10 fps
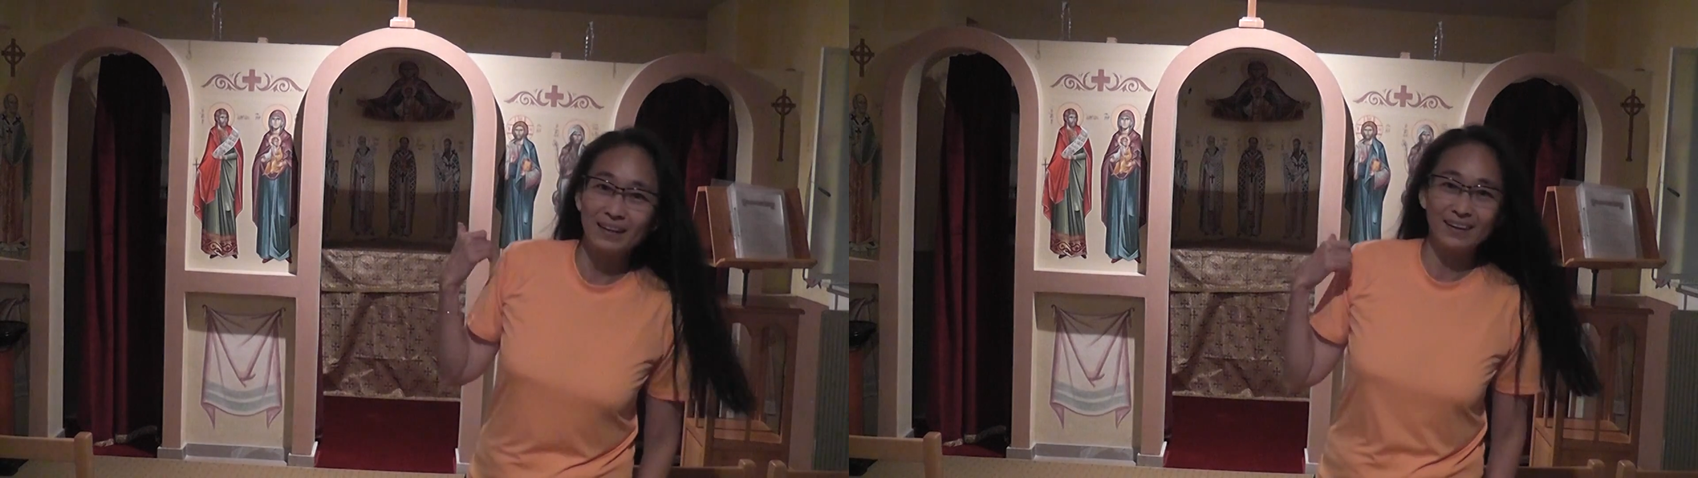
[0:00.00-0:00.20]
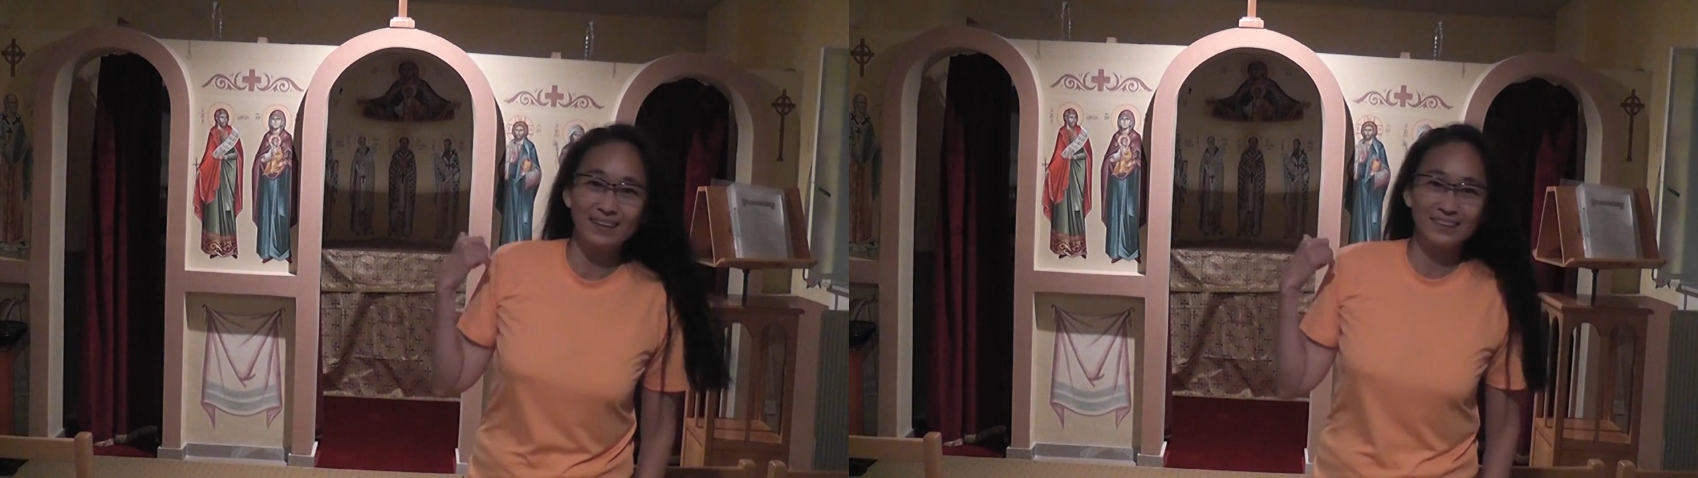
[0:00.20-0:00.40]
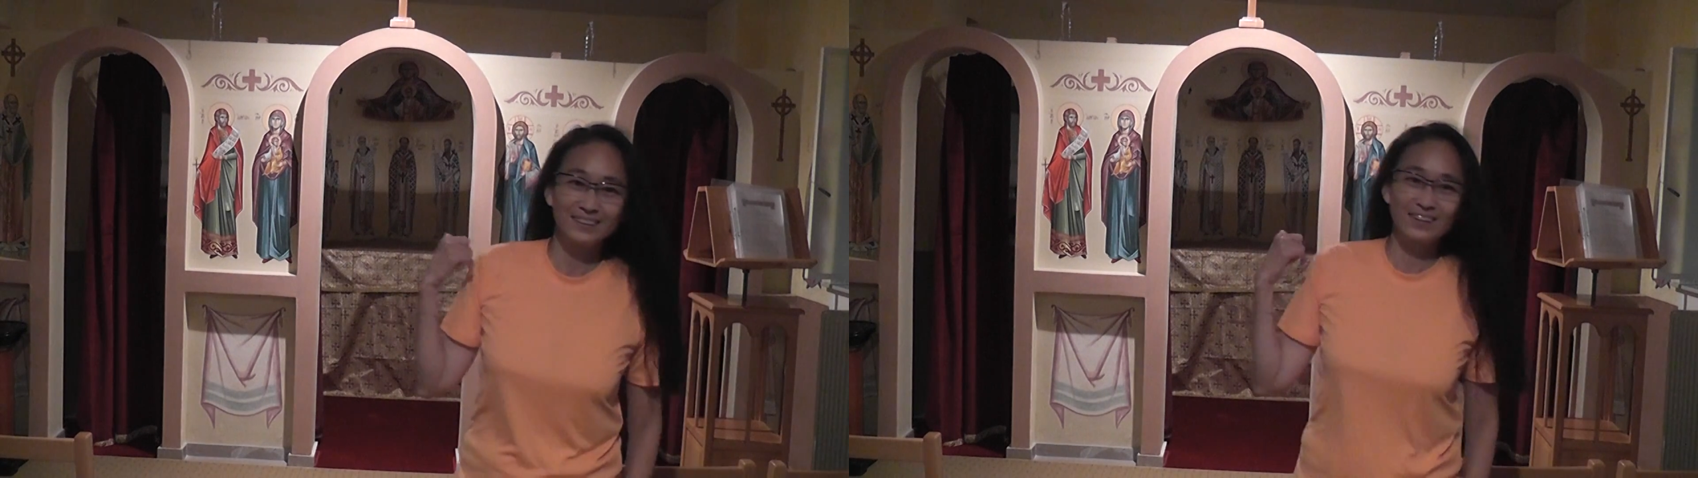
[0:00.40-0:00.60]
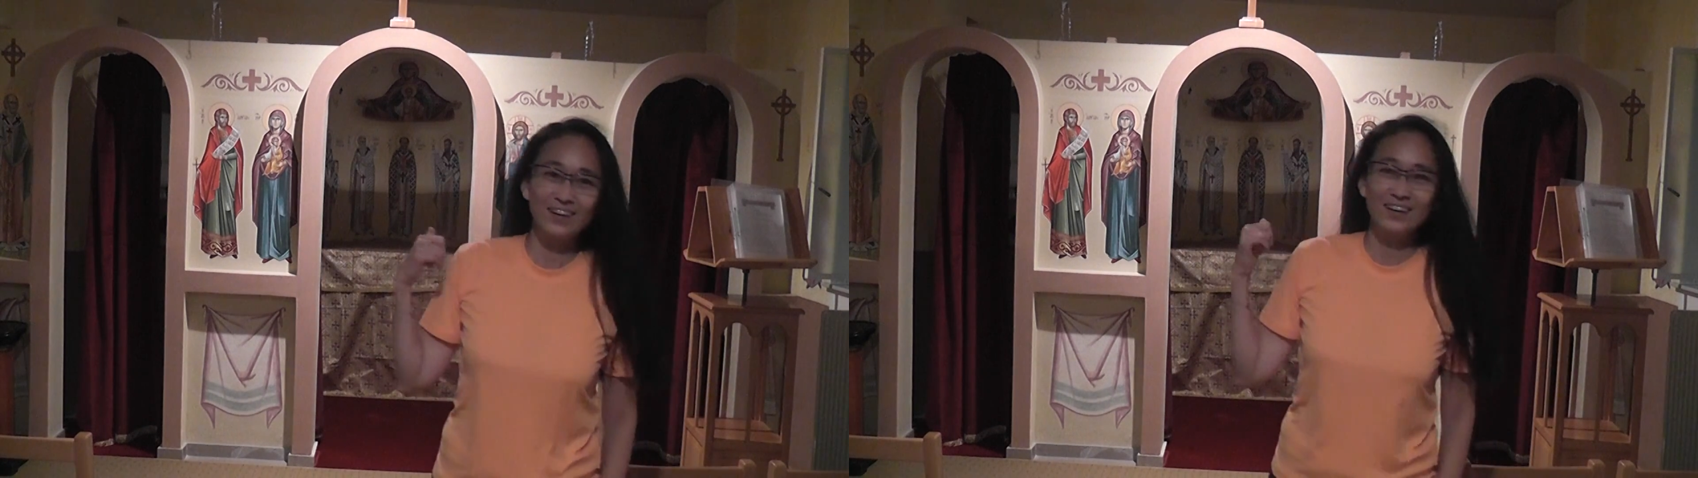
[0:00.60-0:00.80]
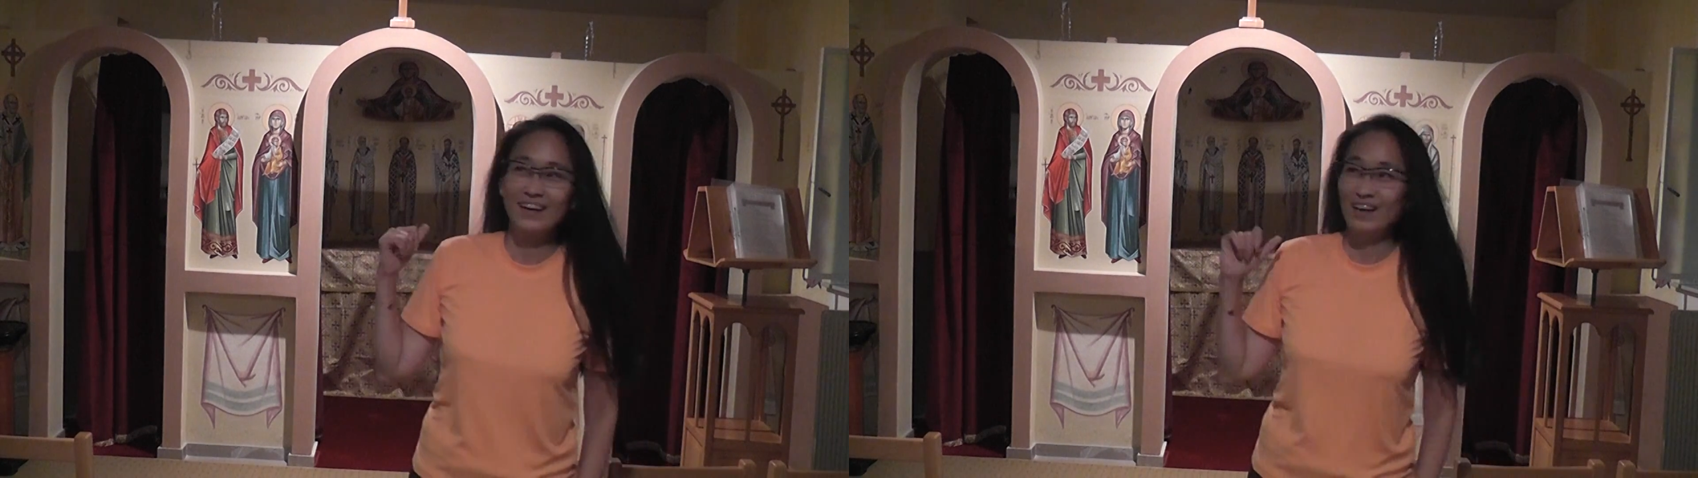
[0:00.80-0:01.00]
的，就
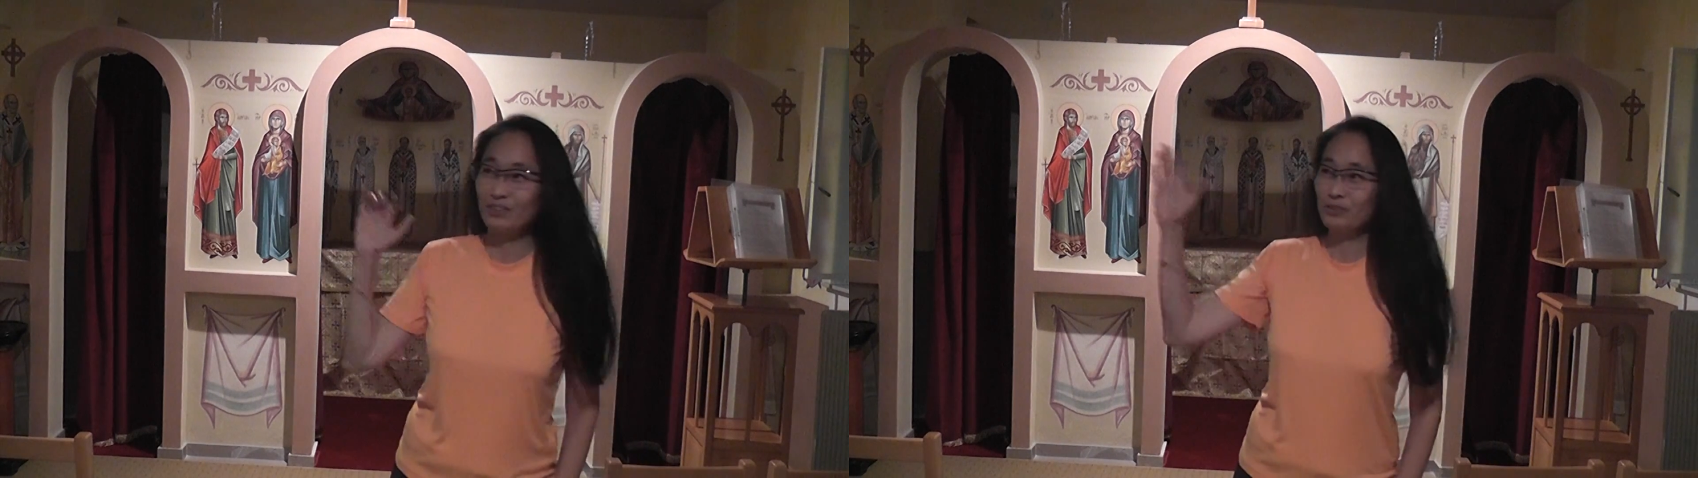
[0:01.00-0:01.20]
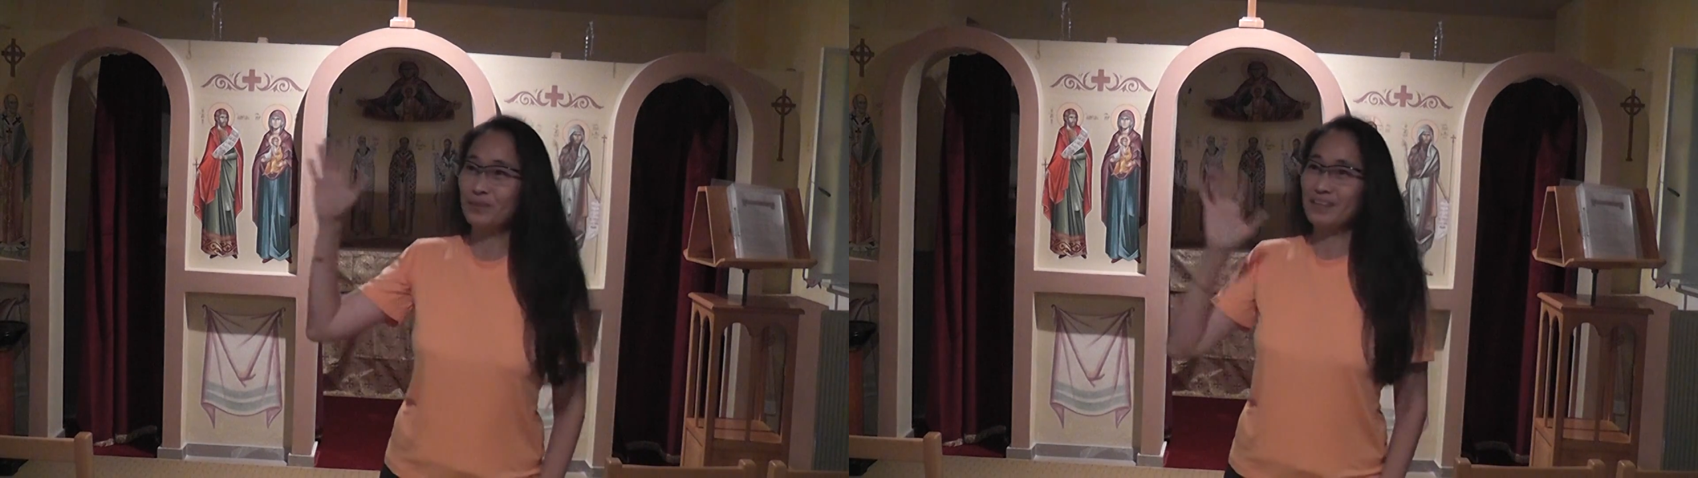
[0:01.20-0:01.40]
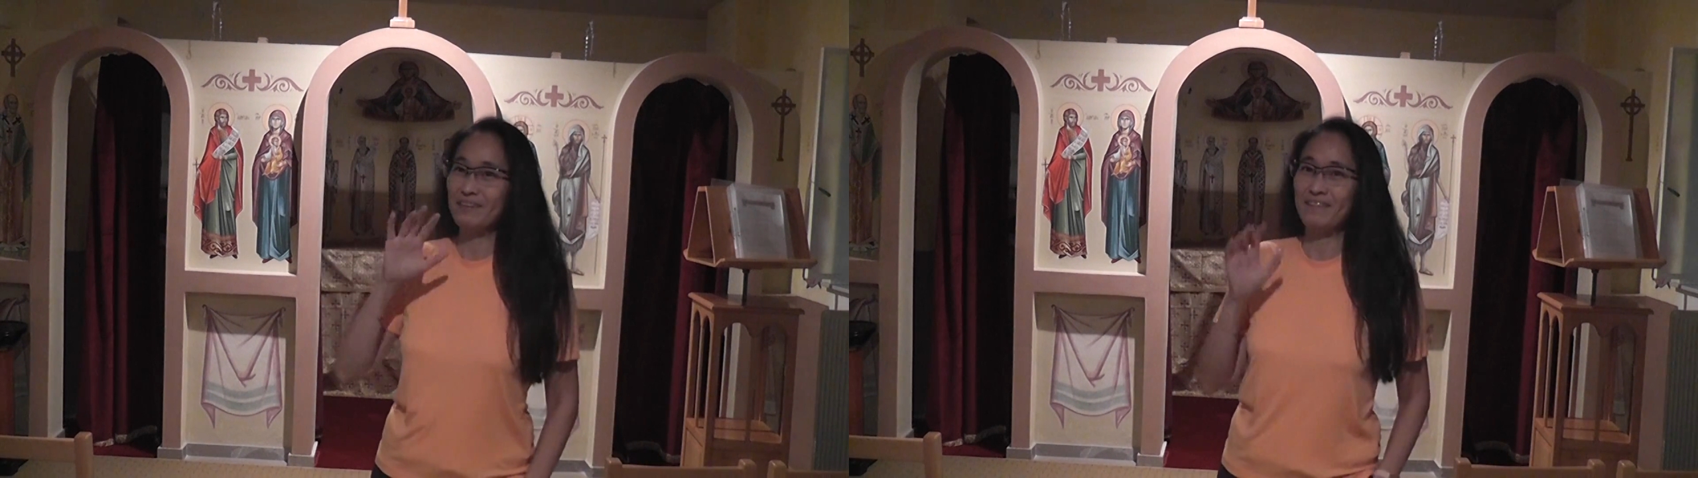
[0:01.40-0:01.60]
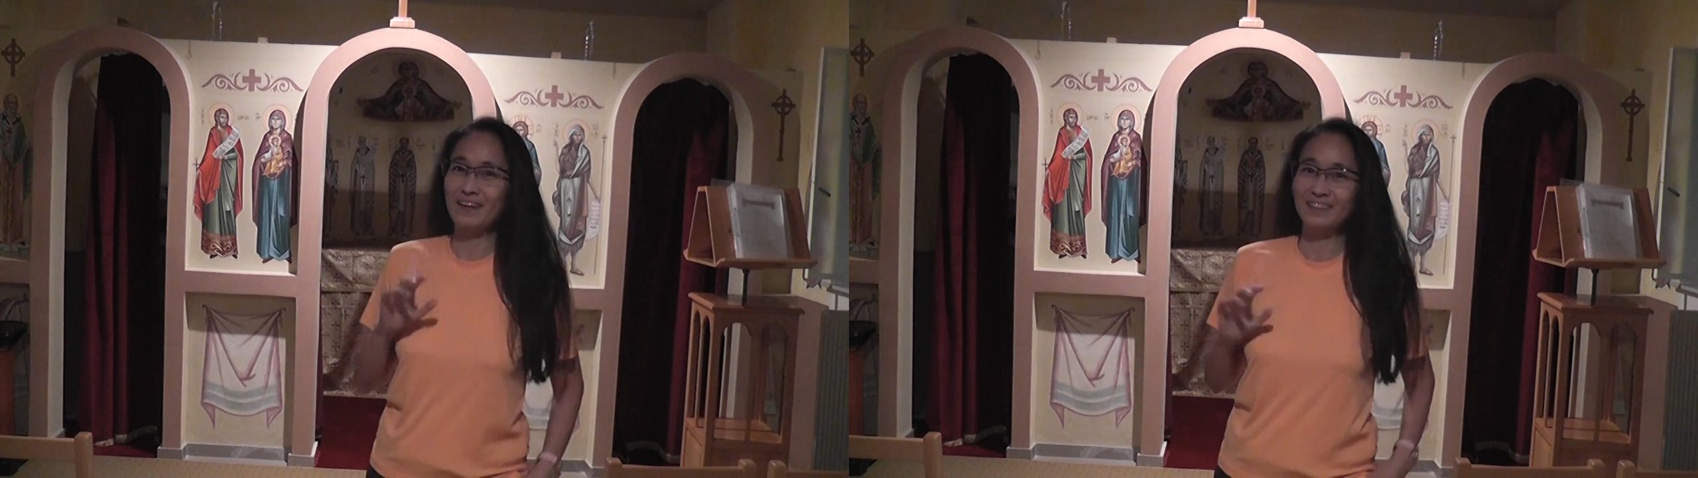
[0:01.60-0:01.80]
很多地方，